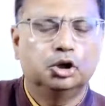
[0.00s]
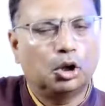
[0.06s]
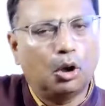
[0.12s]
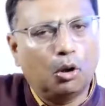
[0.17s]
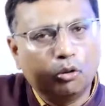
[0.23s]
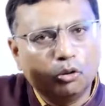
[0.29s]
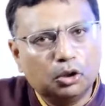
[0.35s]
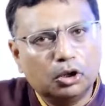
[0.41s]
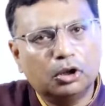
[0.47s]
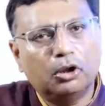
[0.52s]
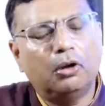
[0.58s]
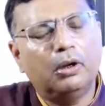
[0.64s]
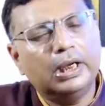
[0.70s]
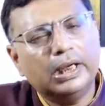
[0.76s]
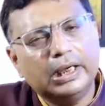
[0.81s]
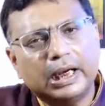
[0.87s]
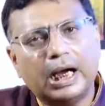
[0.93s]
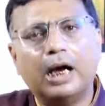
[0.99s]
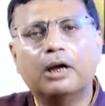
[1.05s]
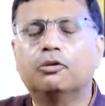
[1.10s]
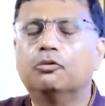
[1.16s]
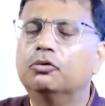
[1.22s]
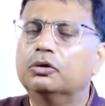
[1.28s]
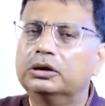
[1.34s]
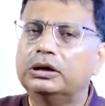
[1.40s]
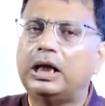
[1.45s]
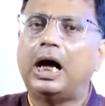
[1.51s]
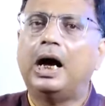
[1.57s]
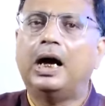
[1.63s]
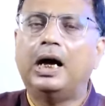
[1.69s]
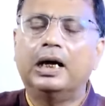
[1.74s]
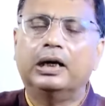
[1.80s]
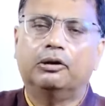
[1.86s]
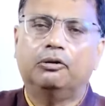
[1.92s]
সংশয় কারুর
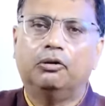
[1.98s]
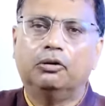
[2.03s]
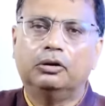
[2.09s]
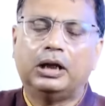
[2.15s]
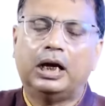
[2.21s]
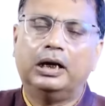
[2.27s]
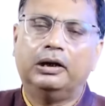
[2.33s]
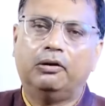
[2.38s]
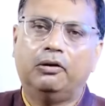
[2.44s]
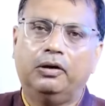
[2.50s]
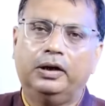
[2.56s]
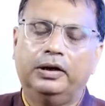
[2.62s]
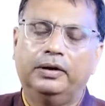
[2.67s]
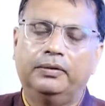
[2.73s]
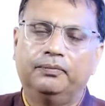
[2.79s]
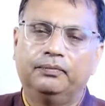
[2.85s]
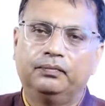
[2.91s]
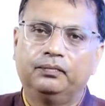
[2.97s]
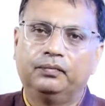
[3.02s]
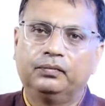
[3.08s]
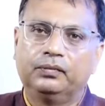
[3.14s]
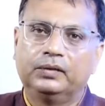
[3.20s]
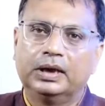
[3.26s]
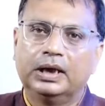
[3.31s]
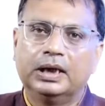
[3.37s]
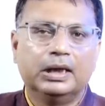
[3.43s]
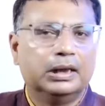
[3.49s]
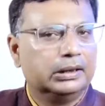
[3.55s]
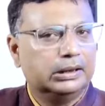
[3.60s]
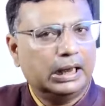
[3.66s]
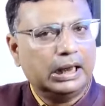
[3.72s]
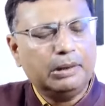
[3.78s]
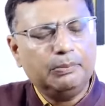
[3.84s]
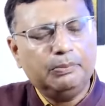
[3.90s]
থাকার কথা নয়
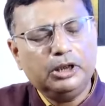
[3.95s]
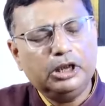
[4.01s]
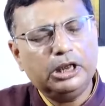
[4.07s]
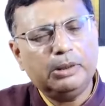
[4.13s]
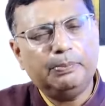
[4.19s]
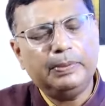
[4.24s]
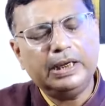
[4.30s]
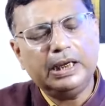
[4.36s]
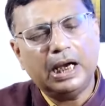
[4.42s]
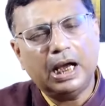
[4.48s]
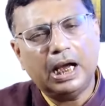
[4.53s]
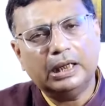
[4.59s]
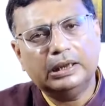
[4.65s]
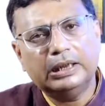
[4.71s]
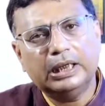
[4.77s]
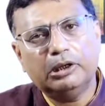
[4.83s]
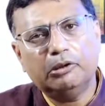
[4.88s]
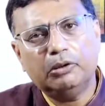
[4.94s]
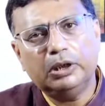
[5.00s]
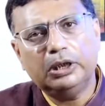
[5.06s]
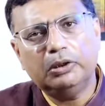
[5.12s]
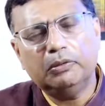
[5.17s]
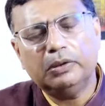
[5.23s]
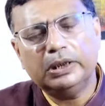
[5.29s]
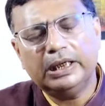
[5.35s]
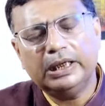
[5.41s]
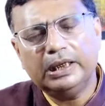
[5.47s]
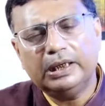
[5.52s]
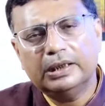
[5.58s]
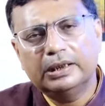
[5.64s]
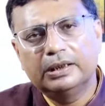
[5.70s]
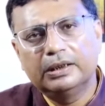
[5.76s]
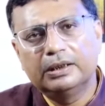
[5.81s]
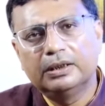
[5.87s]
তাহলে বিজেপির হাতে রইল কি
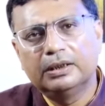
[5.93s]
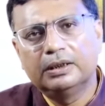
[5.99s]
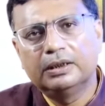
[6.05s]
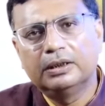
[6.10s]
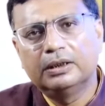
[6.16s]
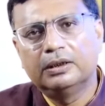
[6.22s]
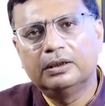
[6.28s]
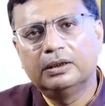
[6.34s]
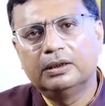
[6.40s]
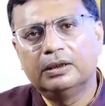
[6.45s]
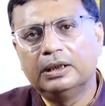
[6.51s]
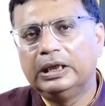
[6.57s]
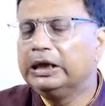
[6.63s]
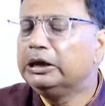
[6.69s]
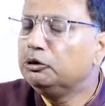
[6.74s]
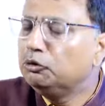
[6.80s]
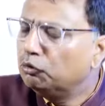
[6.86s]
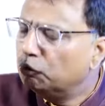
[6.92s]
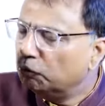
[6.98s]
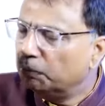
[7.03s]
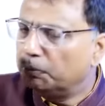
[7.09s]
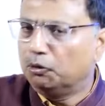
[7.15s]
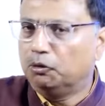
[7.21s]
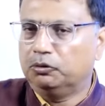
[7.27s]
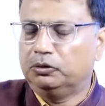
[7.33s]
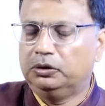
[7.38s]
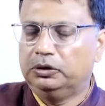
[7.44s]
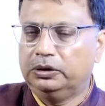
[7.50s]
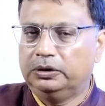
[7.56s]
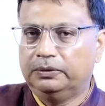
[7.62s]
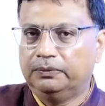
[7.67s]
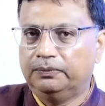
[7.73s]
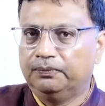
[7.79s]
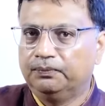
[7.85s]
হিন্দু ভোট
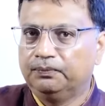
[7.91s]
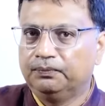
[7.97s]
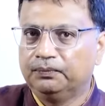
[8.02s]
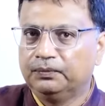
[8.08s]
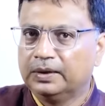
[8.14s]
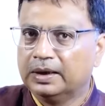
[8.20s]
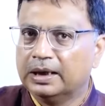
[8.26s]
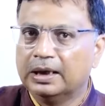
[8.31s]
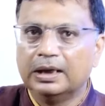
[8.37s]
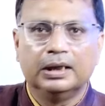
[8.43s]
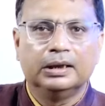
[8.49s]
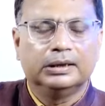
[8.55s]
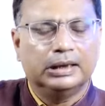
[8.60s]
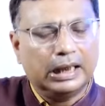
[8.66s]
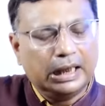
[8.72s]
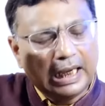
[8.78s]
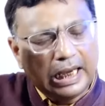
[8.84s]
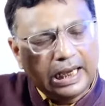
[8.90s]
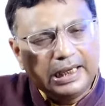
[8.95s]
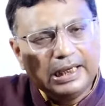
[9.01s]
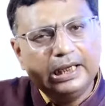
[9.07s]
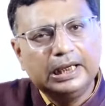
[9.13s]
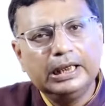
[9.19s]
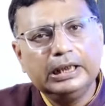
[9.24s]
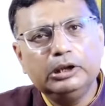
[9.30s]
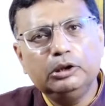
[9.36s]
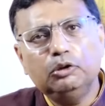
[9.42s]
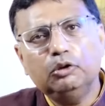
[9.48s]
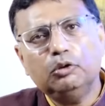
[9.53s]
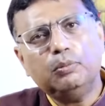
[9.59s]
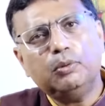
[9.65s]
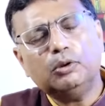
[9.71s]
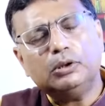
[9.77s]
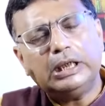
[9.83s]
তাহলে এই
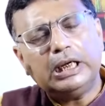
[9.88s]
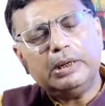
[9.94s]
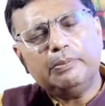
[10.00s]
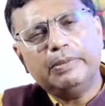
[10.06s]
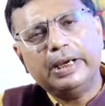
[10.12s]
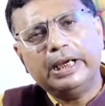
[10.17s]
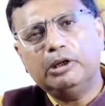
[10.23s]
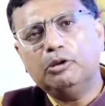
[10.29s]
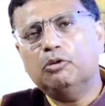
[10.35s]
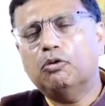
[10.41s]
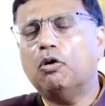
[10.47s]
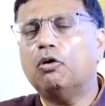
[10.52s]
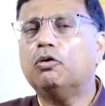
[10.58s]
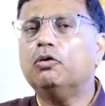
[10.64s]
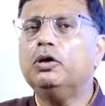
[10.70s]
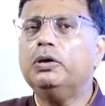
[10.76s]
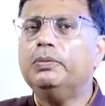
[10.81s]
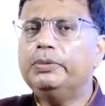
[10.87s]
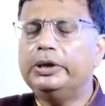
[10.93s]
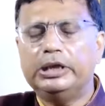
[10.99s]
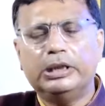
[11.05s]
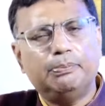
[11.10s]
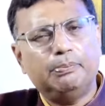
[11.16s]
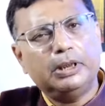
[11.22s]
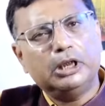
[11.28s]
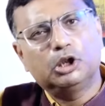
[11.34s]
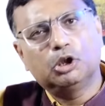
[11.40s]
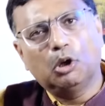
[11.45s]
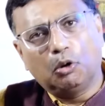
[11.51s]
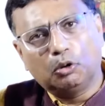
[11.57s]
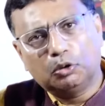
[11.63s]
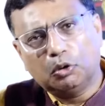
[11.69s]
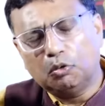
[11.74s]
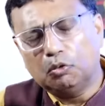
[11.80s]
হিন্দু ভোটের মেরুকরণ বিজেপি
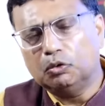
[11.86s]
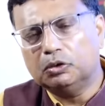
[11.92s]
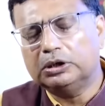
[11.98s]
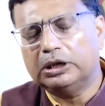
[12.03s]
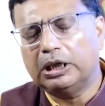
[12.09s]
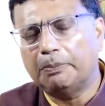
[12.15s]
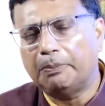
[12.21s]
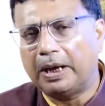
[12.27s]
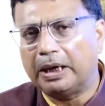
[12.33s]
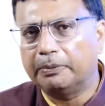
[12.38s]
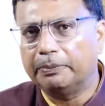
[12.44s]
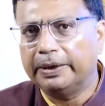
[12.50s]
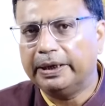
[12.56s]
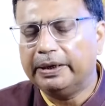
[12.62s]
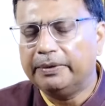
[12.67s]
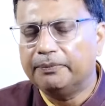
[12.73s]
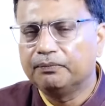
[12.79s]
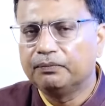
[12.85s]
যত করতে পারবে